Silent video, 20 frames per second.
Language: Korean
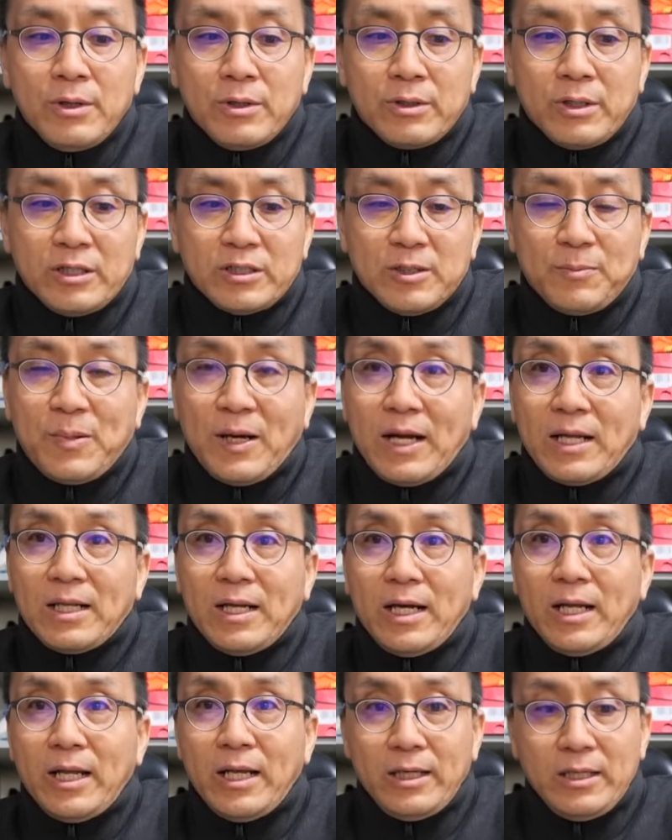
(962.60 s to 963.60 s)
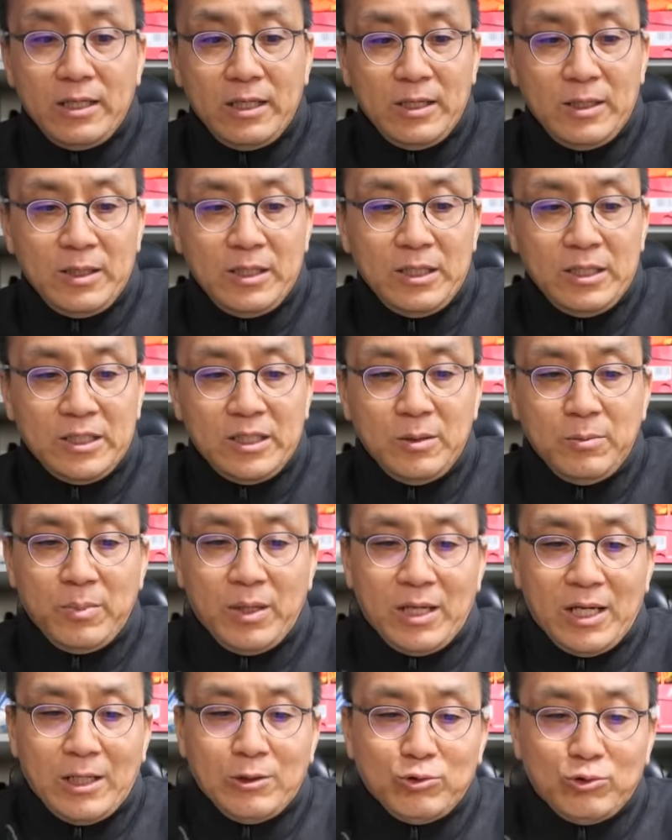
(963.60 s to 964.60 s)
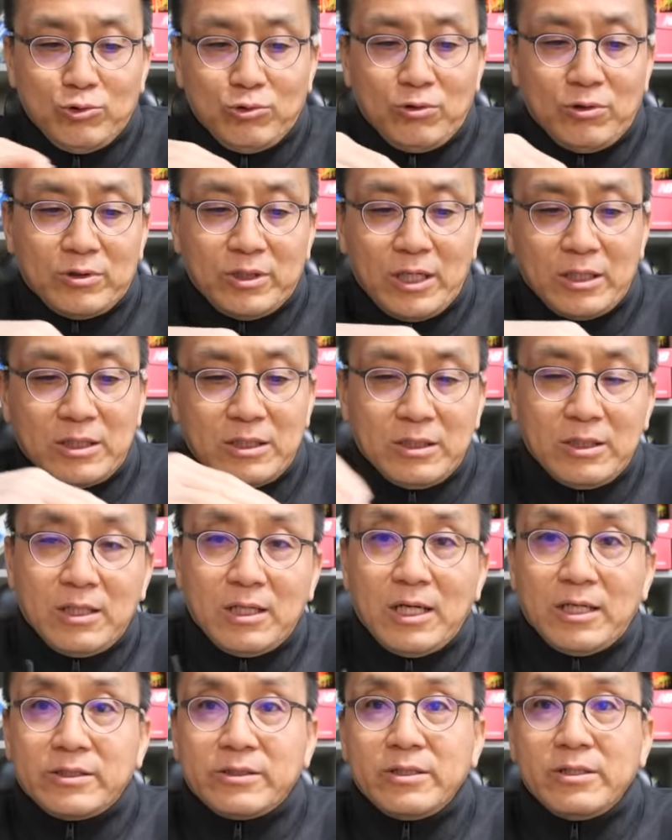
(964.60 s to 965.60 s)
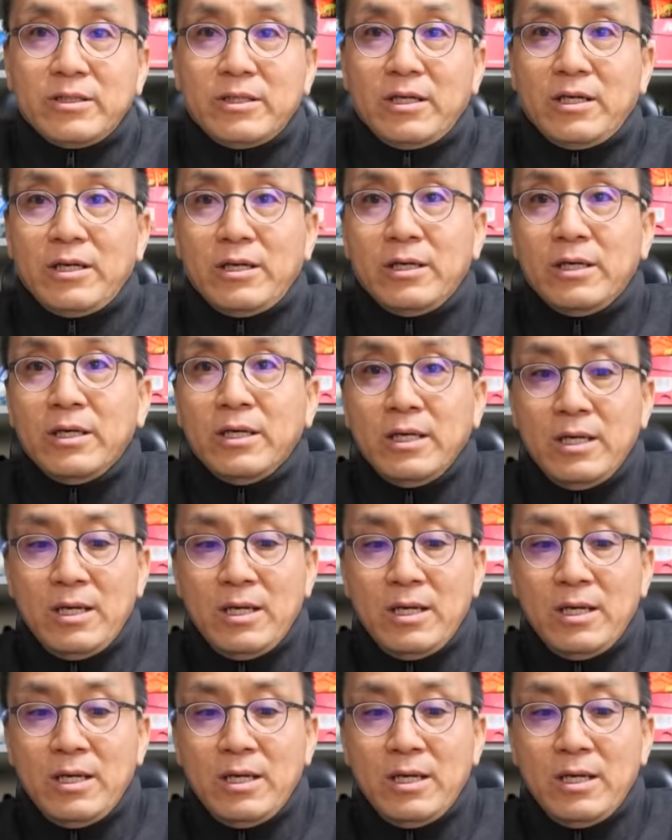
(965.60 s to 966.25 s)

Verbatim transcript: 그래서 발가락이 이 신발 안쪽으로 딱 들어갔을 때